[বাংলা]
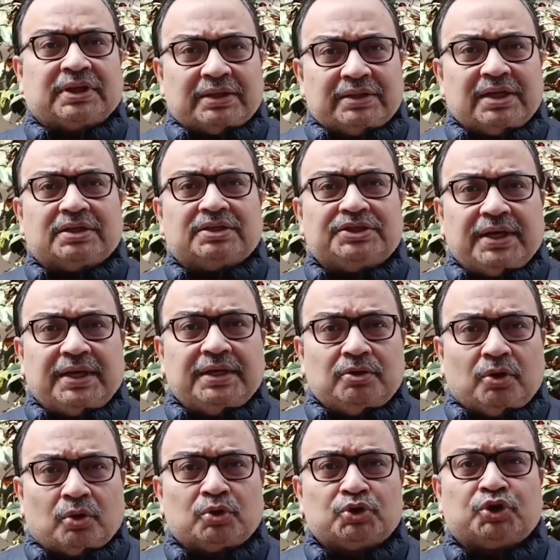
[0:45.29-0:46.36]
যে তাদের
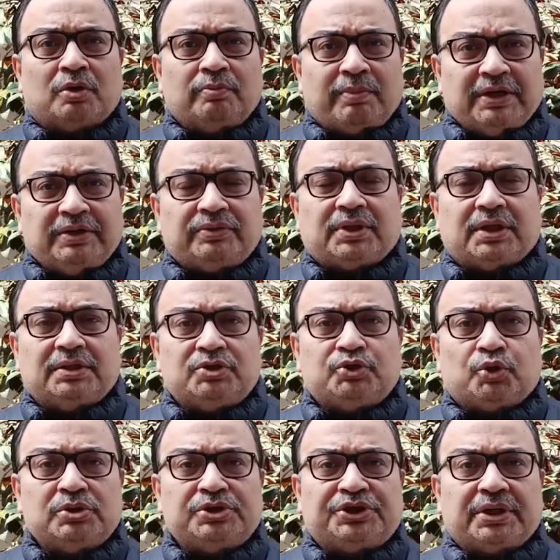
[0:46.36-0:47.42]
যে এই অনশন বা
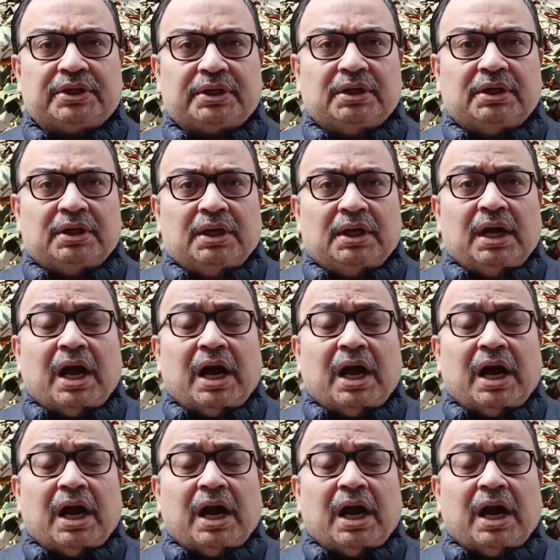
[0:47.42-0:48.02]
ইত্যাদি চলছে